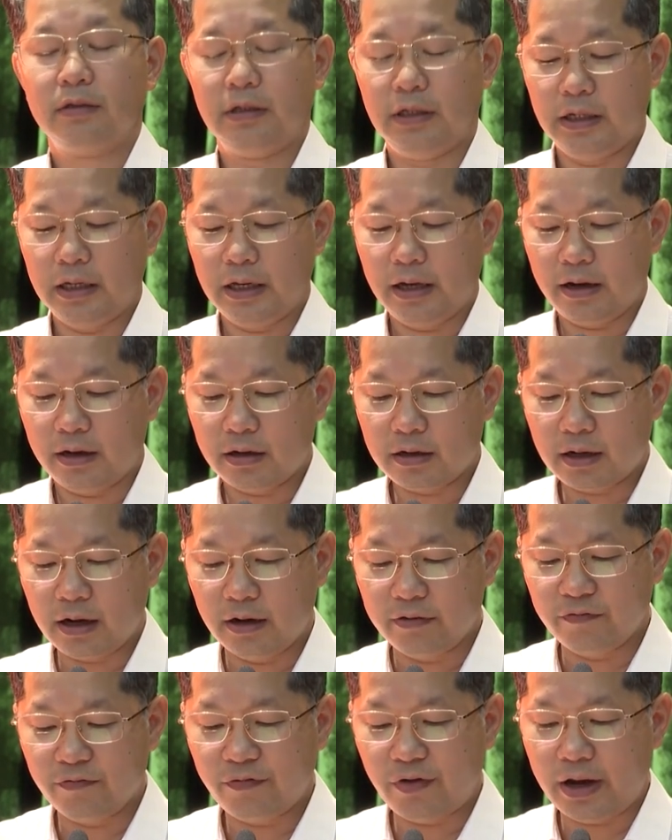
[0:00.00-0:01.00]
thì à,
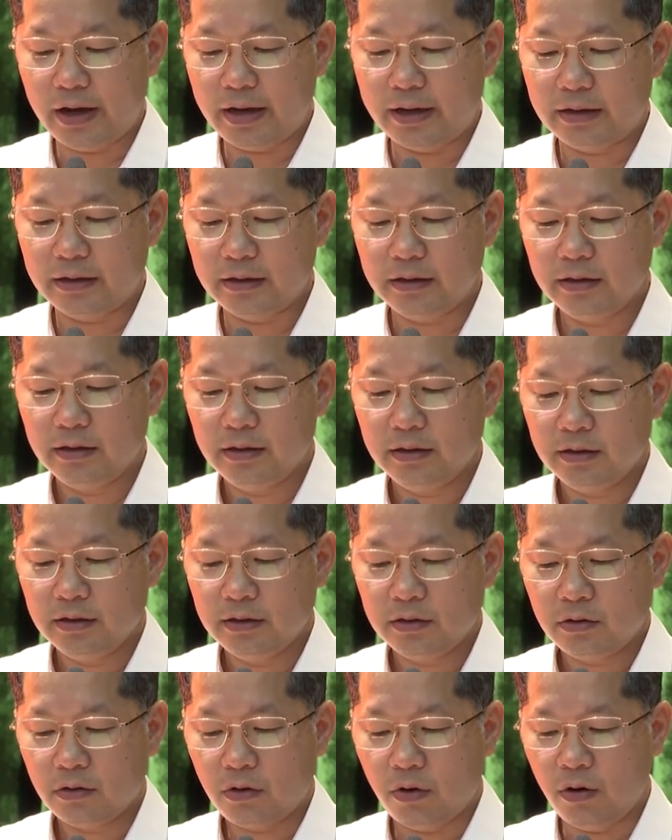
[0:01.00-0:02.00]
cần phải
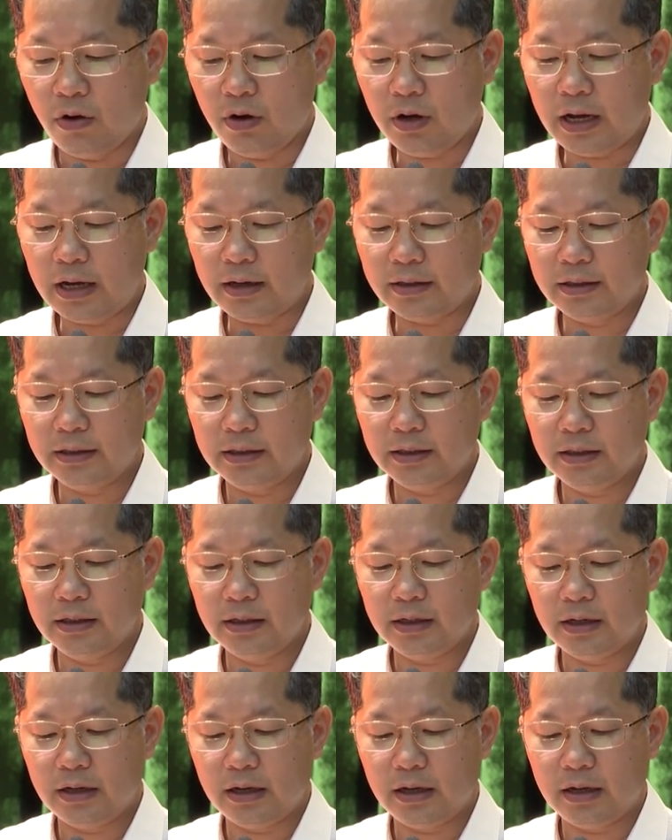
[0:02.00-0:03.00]
có các
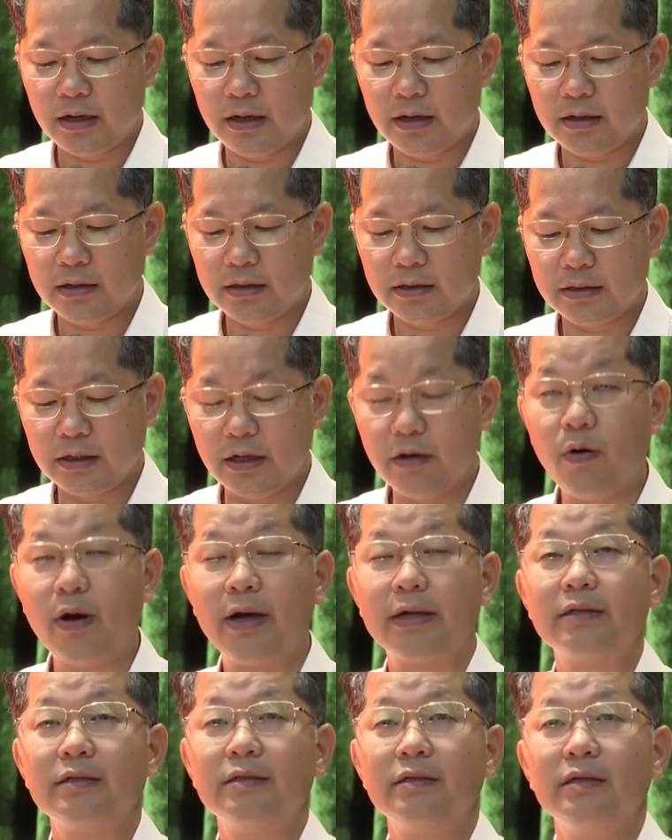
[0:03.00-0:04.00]
cái à, kế
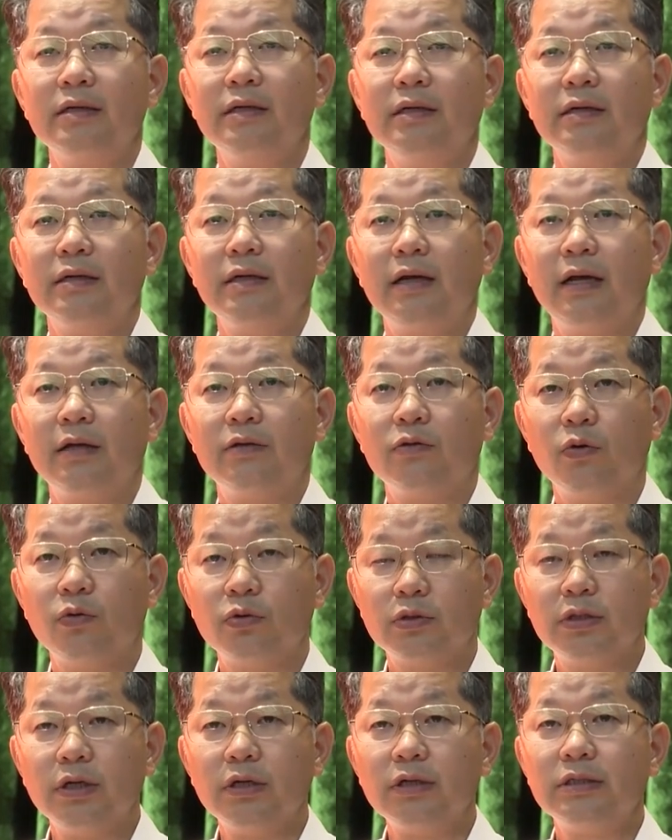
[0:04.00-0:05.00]
hoạch để
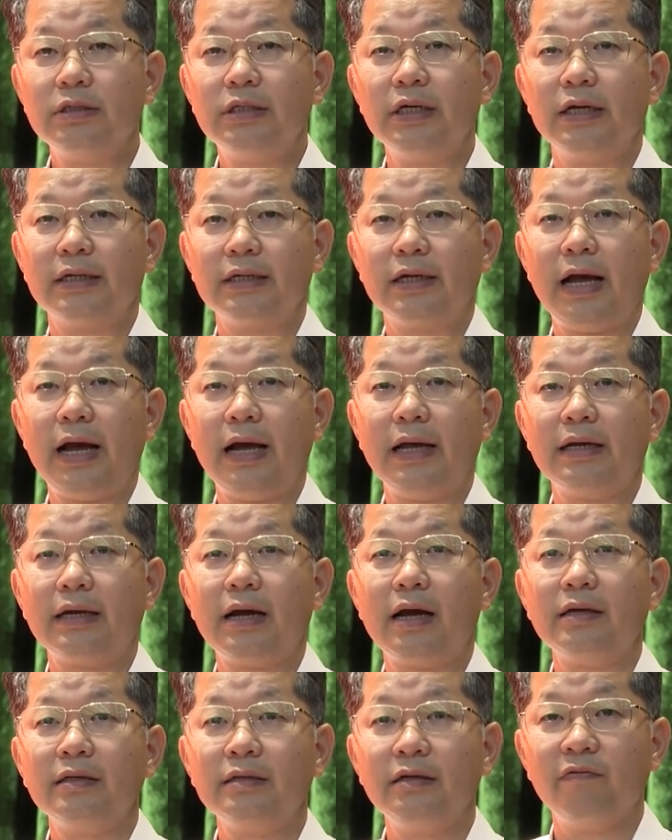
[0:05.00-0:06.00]
tổ chức triển khai
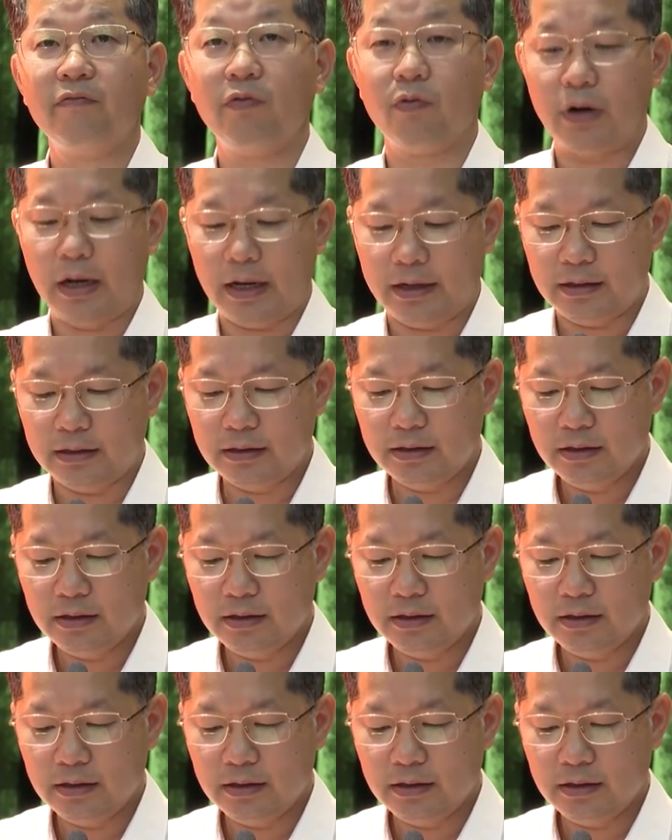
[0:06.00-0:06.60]
các nhiệm vụ này.